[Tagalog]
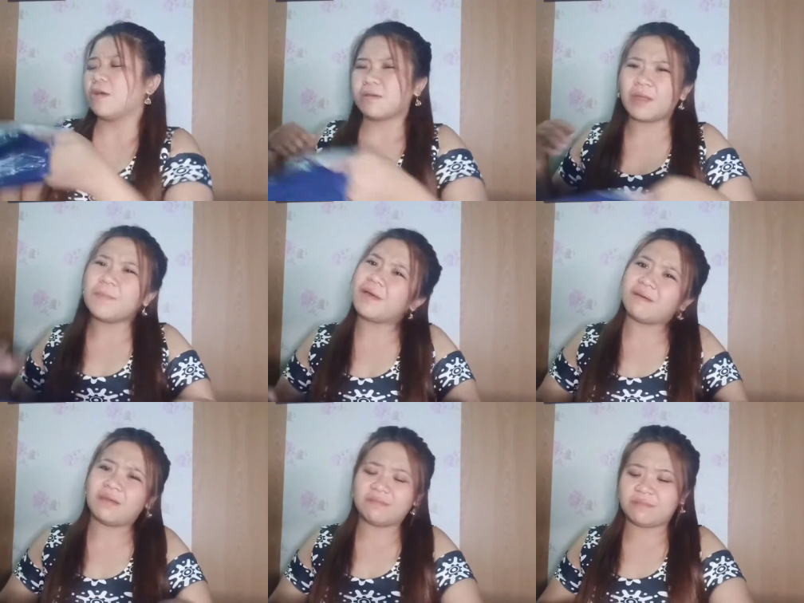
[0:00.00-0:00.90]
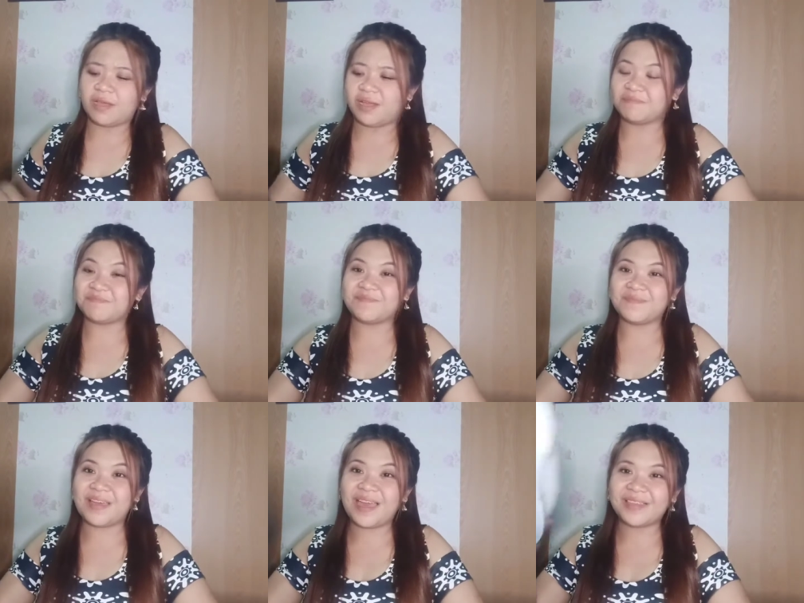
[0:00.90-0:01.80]
Grabe, ang ganda.
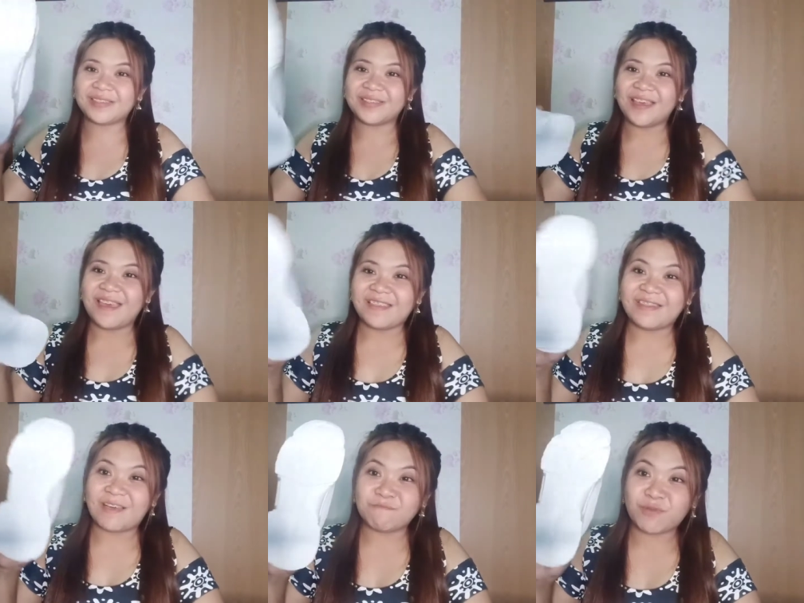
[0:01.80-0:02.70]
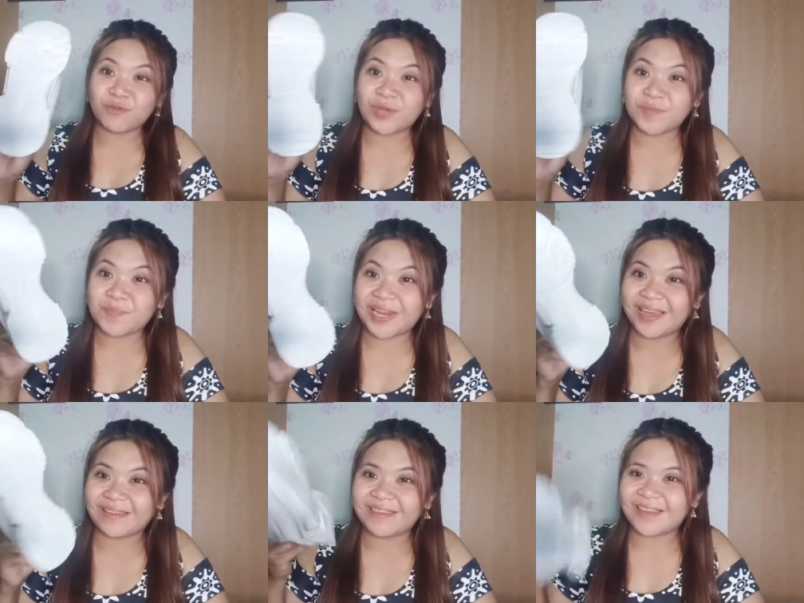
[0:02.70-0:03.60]
Guys, number one pa
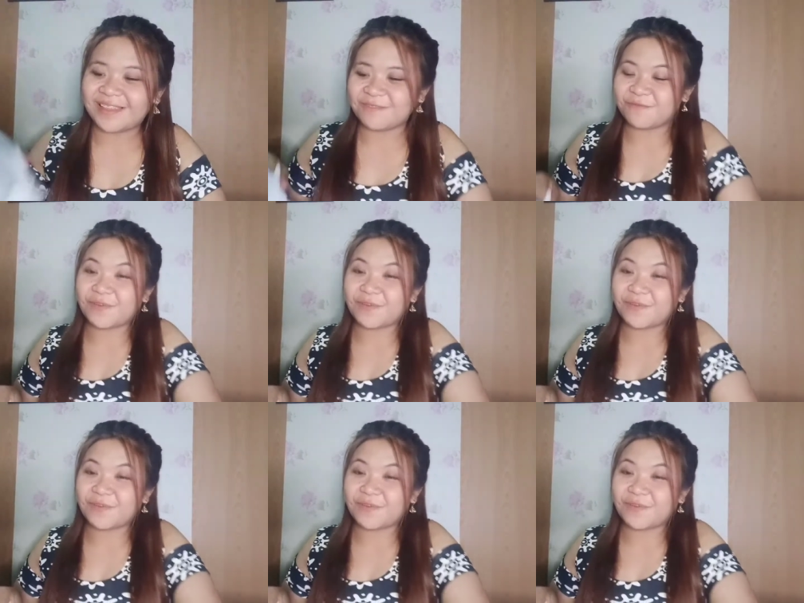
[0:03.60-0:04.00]
lang yan.